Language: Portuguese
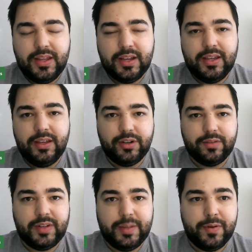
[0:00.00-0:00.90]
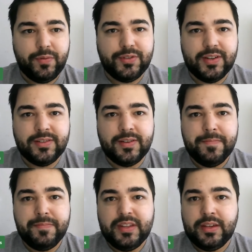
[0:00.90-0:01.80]
E aqui eu já falei para vocês
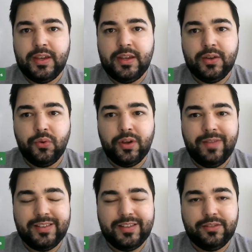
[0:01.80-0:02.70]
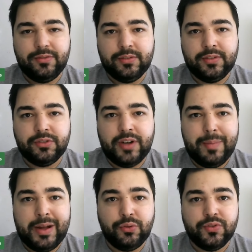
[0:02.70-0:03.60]
que o que vem sendo, sendo
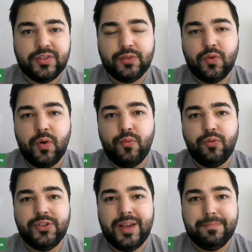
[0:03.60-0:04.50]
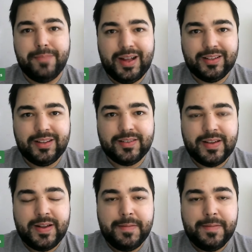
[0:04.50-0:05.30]
chamado no senso comum de empatas,